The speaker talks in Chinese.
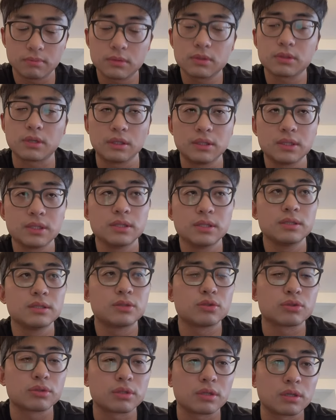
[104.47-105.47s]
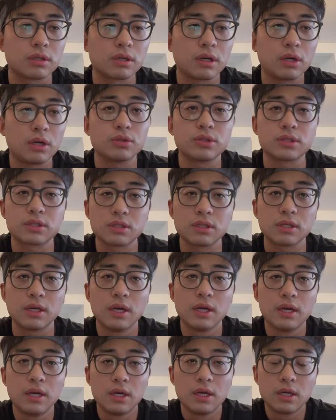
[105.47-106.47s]
曾经就是好几次。
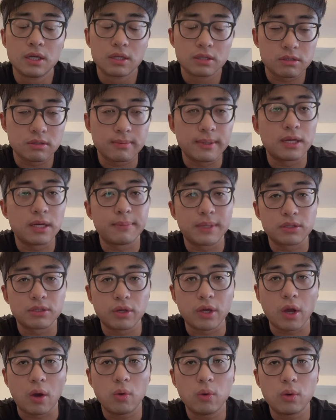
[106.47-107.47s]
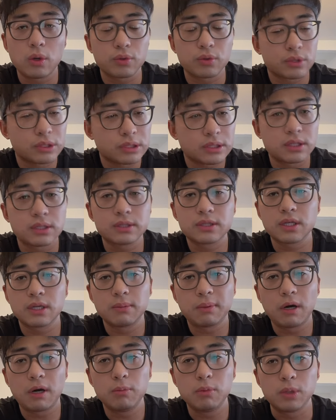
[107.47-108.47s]
视频里面就聊过说，这个这个
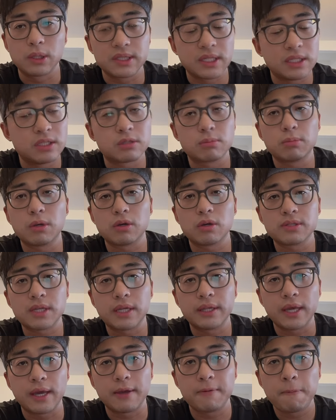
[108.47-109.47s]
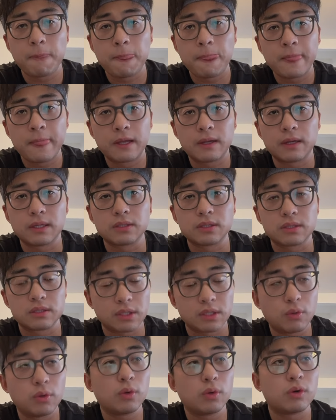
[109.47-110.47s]
泡沫坚持不了三年，呃，
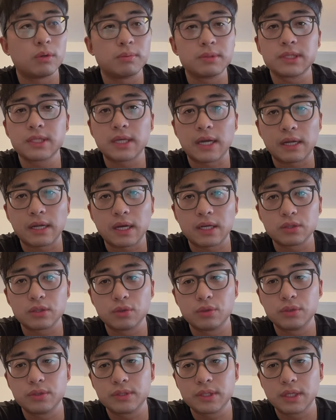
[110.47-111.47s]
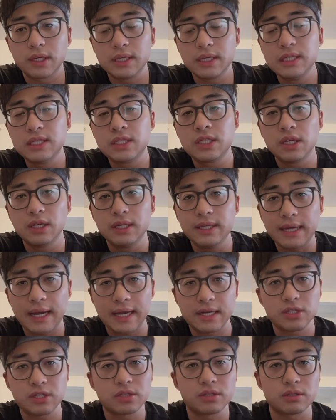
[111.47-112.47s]
结果果不其然啊，由于这个疫情一
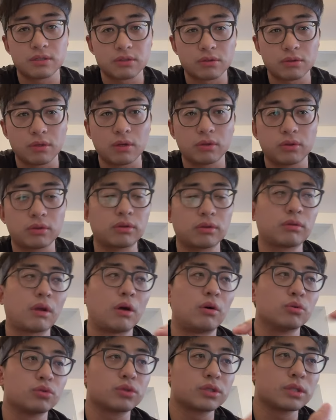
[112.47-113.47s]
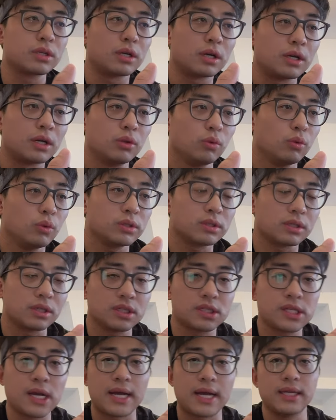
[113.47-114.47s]
开始就导致了很多整
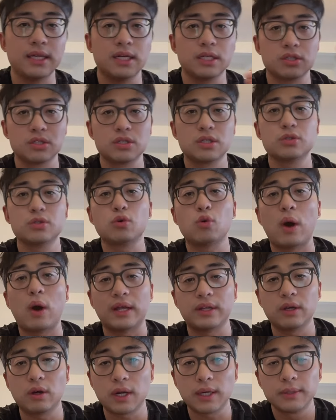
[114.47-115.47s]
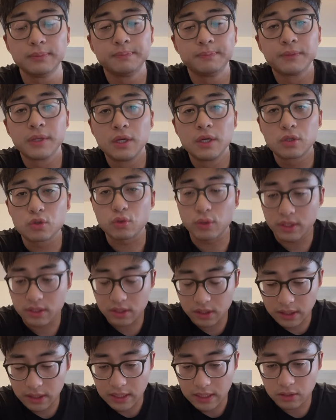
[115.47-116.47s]
个产业直接就垮掉了，所以
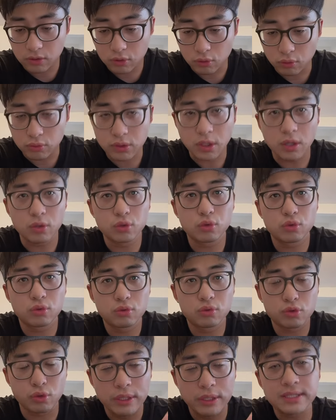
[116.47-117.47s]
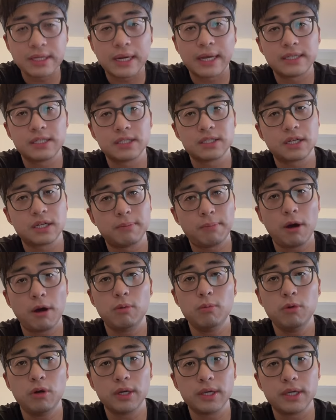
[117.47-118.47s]
之前中超吹起来的这个泡
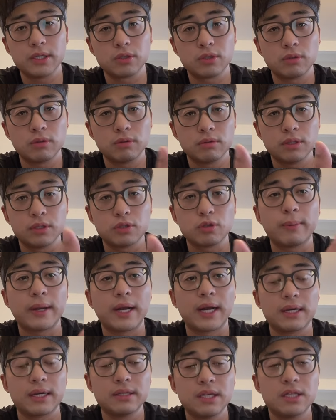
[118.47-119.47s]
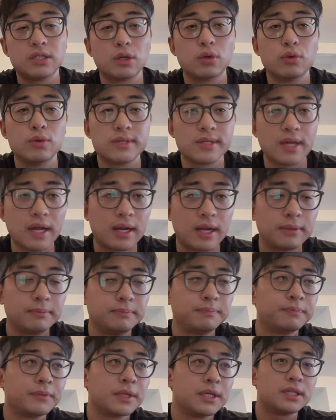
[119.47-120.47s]
沫也就也就没了，烟消云散了。
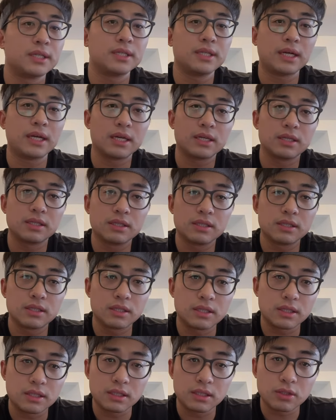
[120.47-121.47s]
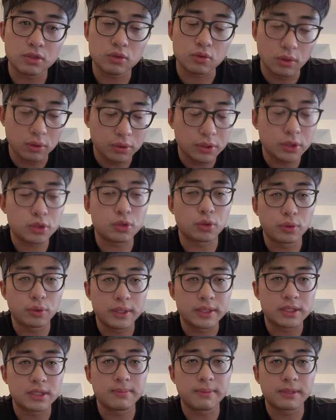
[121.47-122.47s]
现在呃，所有的球
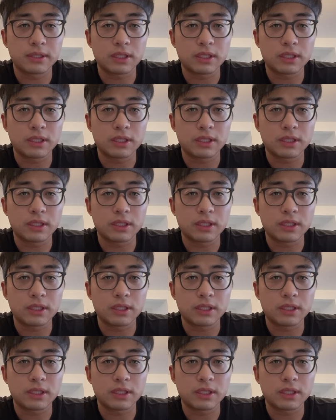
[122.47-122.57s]
队基本